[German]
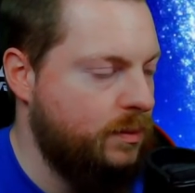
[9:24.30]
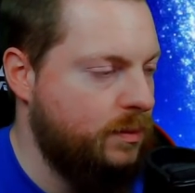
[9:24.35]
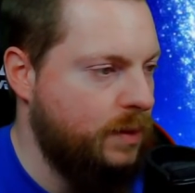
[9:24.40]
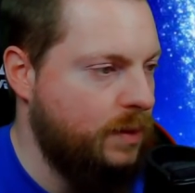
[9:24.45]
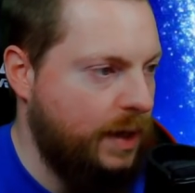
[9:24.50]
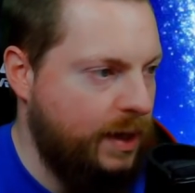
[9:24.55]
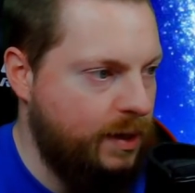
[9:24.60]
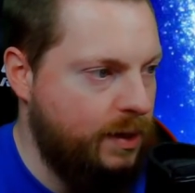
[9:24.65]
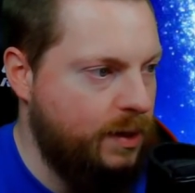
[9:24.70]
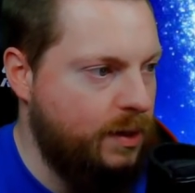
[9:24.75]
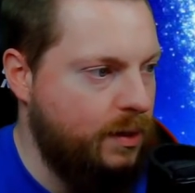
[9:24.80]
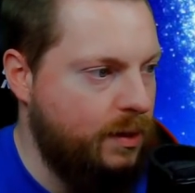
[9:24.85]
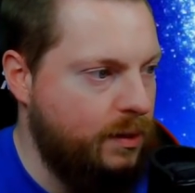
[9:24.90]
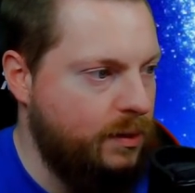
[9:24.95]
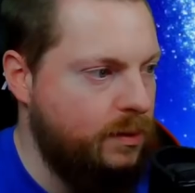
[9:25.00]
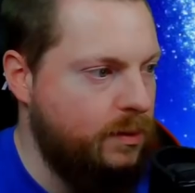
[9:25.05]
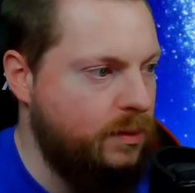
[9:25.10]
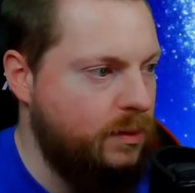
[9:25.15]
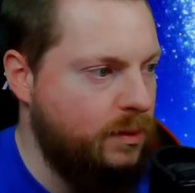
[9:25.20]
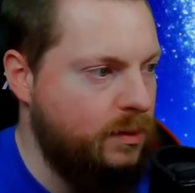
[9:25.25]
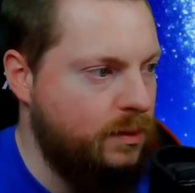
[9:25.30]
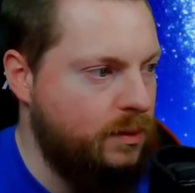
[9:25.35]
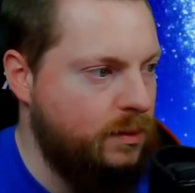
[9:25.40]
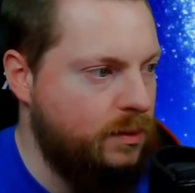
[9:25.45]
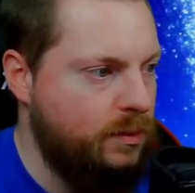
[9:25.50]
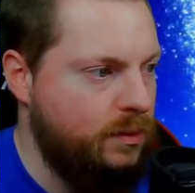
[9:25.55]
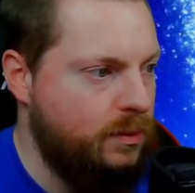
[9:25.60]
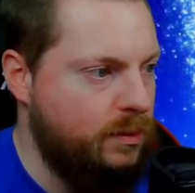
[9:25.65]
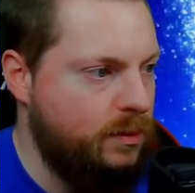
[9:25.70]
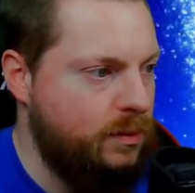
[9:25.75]
Elkan,
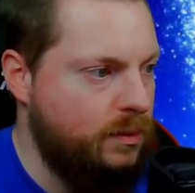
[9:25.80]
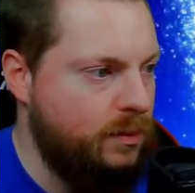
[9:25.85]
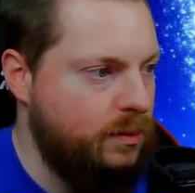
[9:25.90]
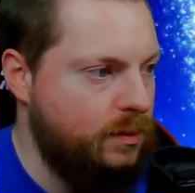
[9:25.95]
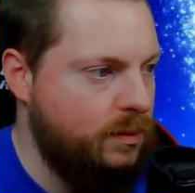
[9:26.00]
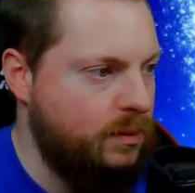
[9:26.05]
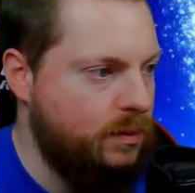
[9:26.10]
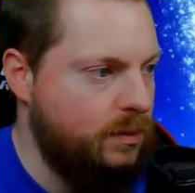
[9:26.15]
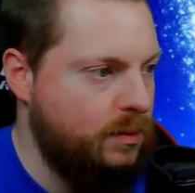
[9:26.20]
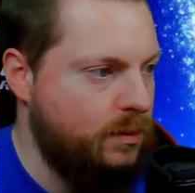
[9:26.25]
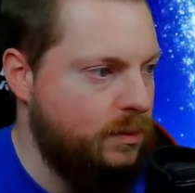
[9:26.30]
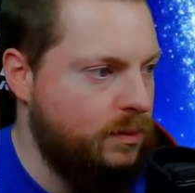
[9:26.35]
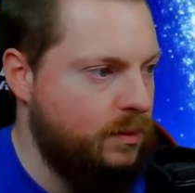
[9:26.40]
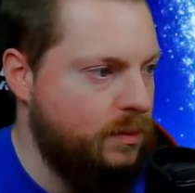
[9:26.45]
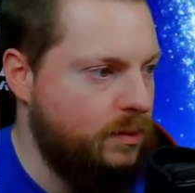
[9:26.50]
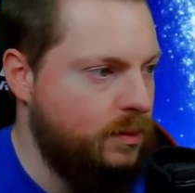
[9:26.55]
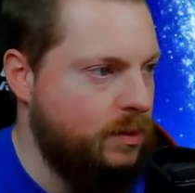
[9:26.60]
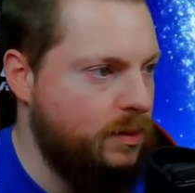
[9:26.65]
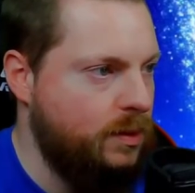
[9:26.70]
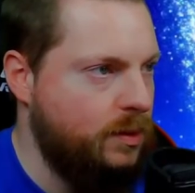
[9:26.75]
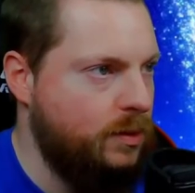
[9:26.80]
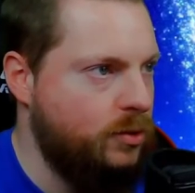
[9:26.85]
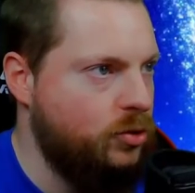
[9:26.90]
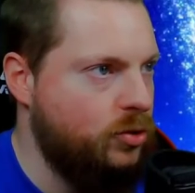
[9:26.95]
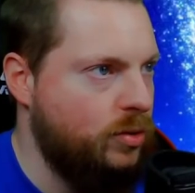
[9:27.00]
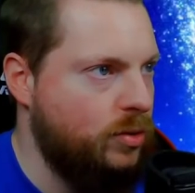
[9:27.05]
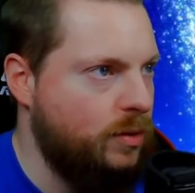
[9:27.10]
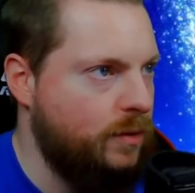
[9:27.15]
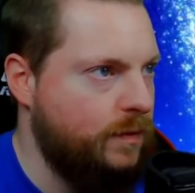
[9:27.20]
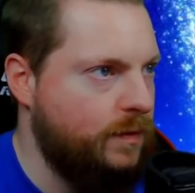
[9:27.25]
die,
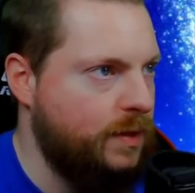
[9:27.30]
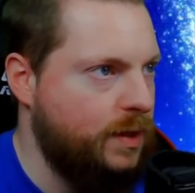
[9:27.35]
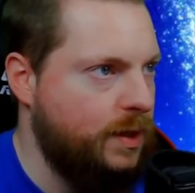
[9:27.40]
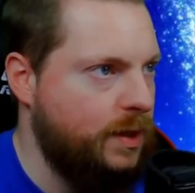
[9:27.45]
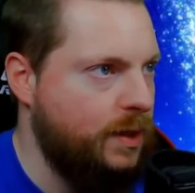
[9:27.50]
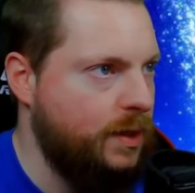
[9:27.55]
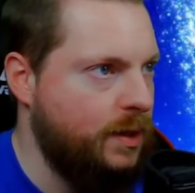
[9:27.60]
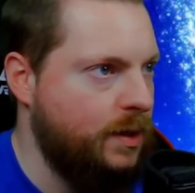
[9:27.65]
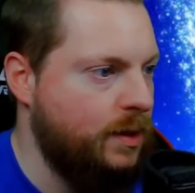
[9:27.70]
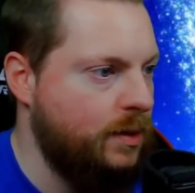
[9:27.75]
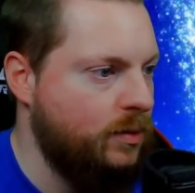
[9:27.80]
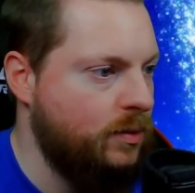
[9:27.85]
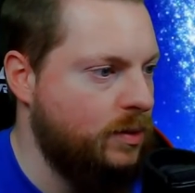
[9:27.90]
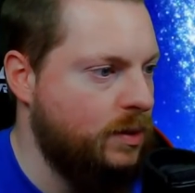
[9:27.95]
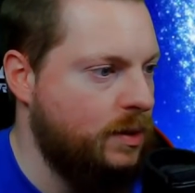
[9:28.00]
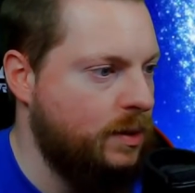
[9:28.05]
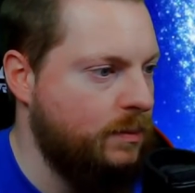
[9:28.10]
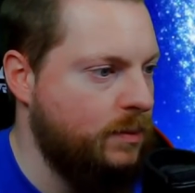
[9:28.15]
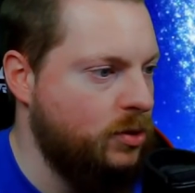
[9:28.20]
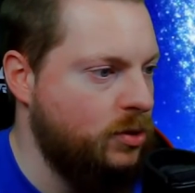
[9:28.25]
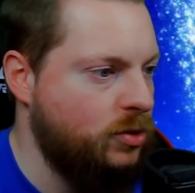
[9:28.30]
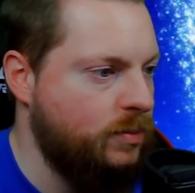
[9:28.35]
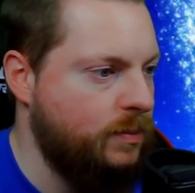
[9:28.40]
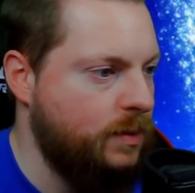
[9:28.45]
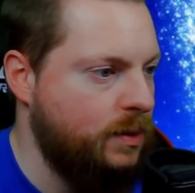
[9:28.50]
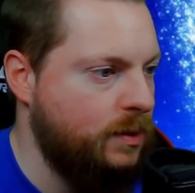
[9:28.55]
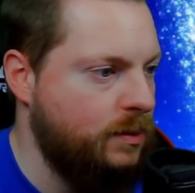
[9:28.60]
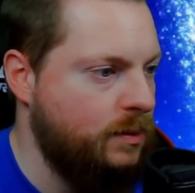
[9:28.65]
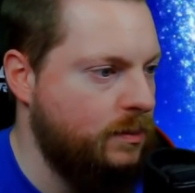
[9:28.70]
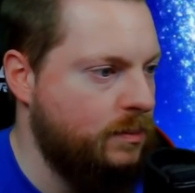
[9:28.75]
schön auf 3 gehen und Damage
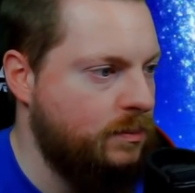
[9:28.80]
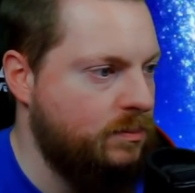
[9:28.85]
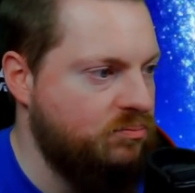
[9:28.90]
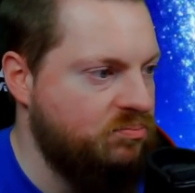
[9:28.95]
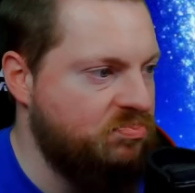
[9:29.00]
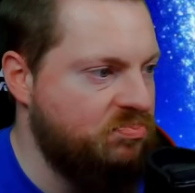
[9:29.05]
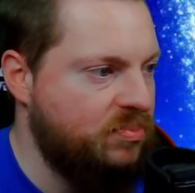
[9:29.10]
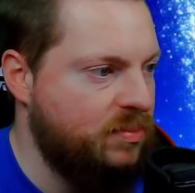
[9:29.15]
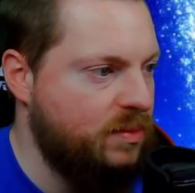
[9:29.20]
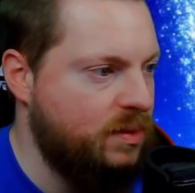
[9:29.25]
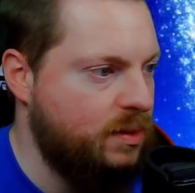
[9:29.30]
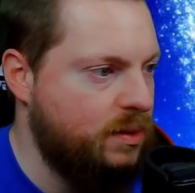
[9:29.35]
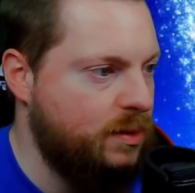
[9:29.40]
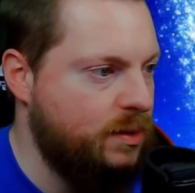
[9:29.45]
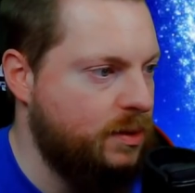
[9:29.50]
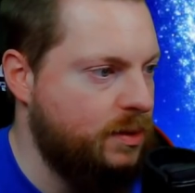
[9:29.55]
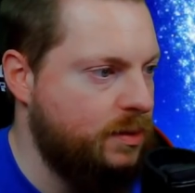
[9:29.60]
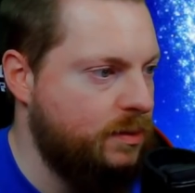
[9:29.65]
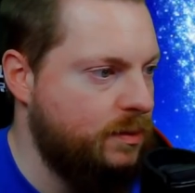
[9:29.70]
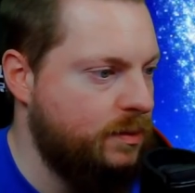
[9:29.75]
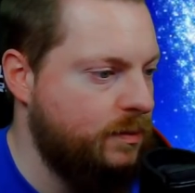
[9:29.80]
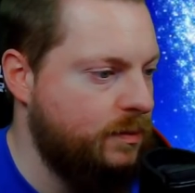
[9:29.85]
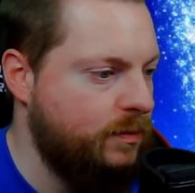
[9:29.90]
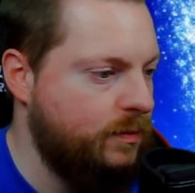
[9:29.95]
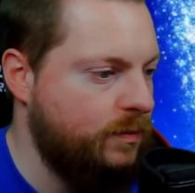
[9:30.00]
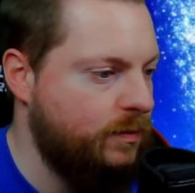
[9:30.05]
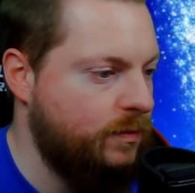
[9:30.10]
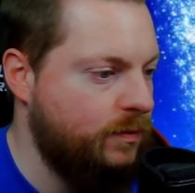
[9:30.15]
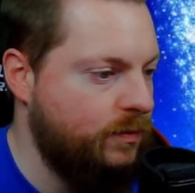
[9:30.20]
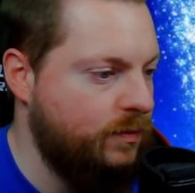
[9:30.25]
machen, das
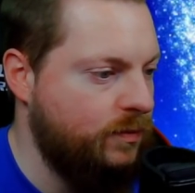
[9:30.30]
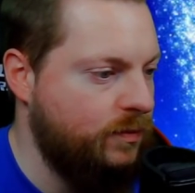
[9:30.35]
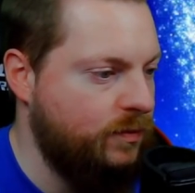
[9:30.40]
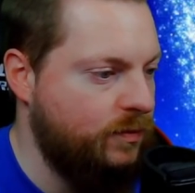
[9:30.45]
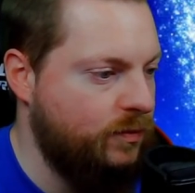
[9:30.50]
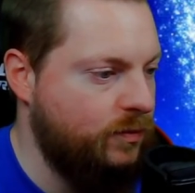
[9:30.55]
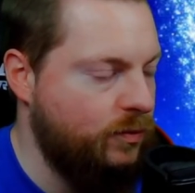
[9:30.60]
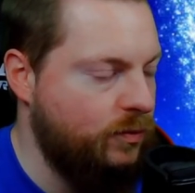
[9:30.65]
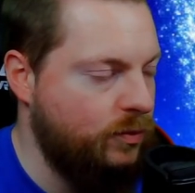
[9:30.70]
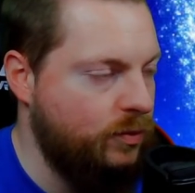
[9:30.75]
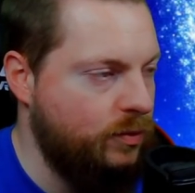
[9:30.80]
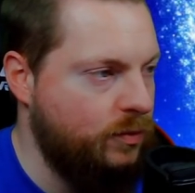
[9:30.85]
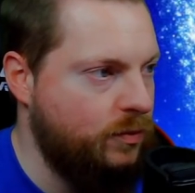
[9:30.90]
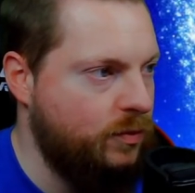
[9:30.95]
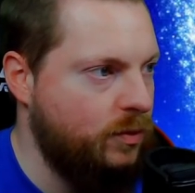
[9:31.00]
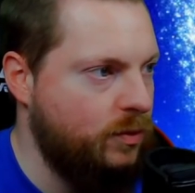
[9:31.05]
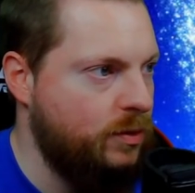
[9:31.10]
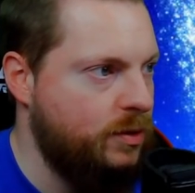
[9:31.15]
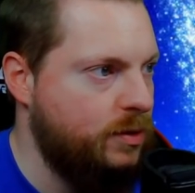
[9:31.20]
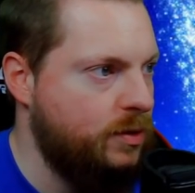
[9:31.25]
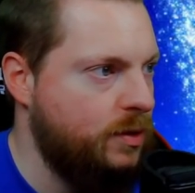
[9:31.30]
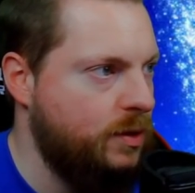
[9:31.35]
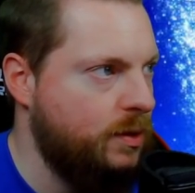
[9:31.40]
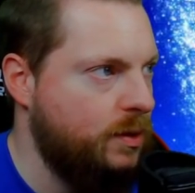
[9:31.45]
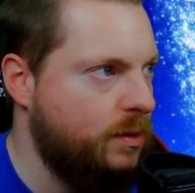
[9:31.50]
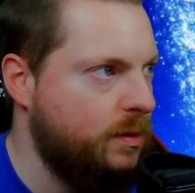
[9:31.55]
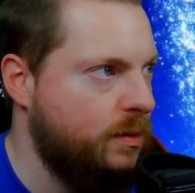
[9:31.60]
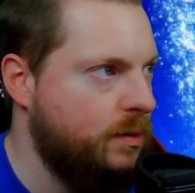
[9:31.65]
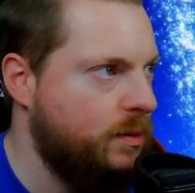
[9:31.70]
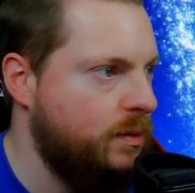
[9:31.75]
würde funktionieren.